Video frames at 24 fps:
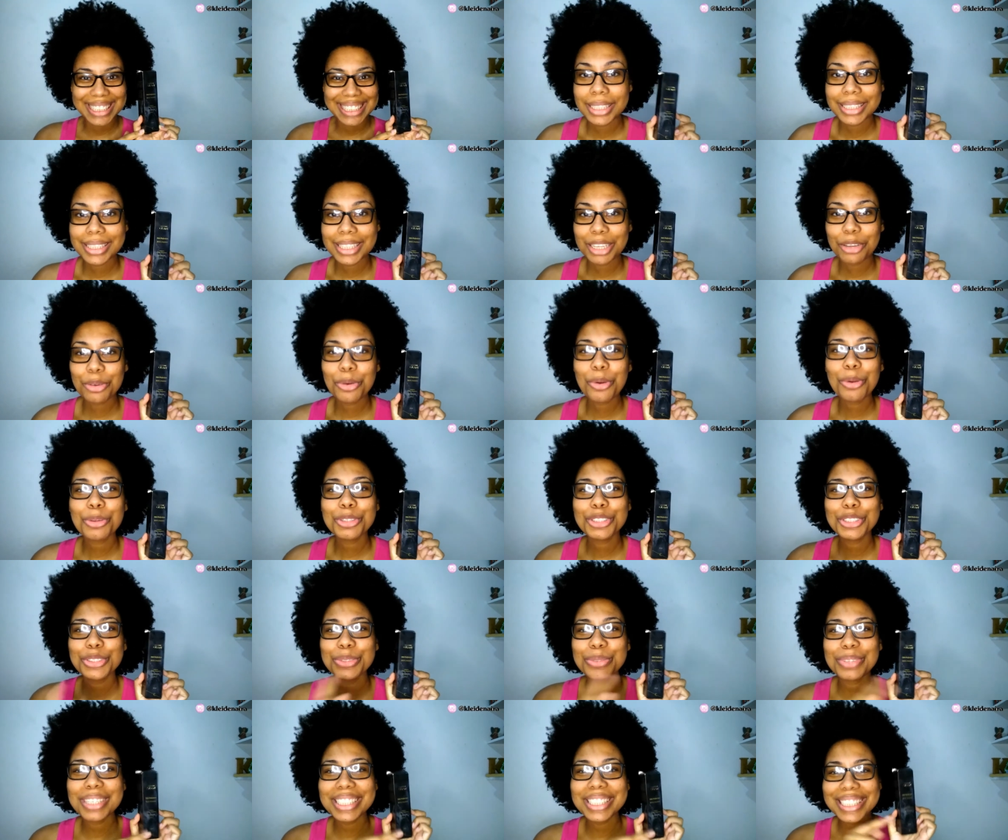Então
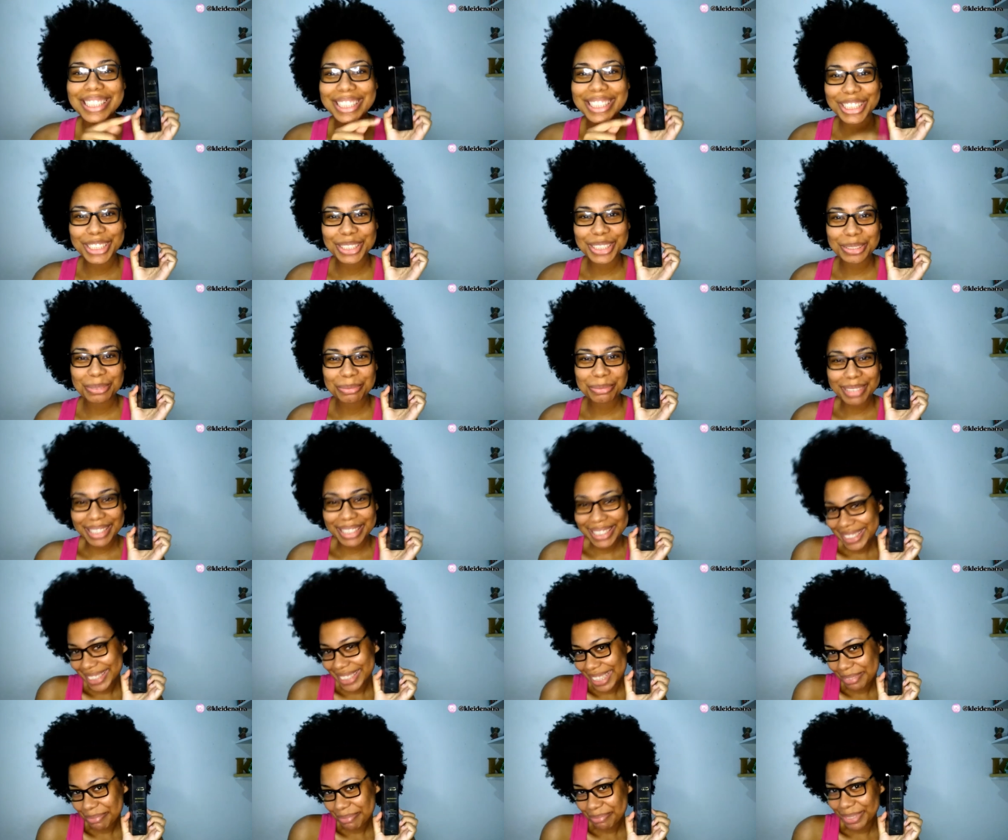continua assistindo para
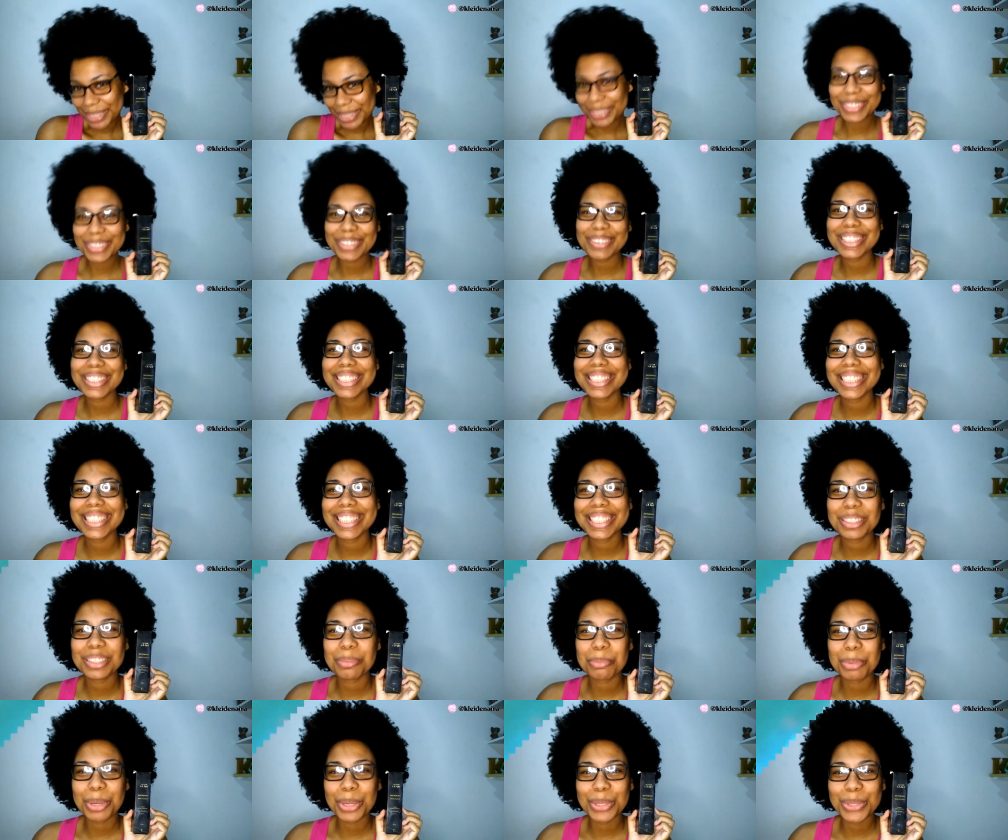saber o que eu achei
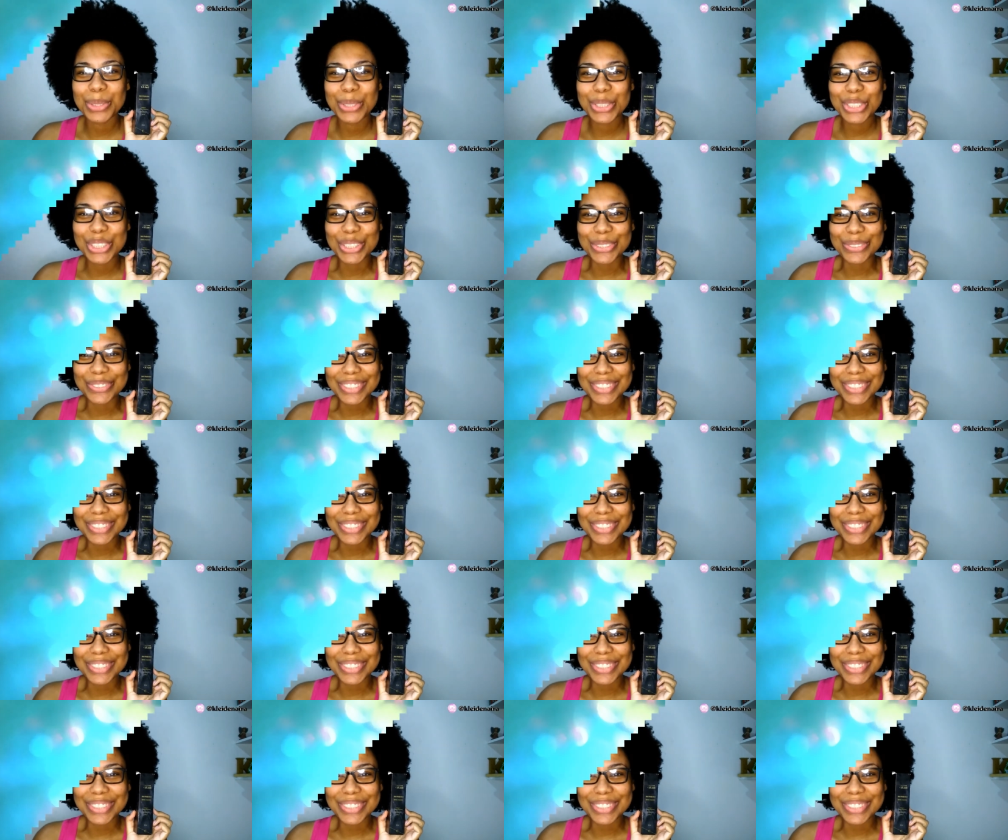desse produtinho.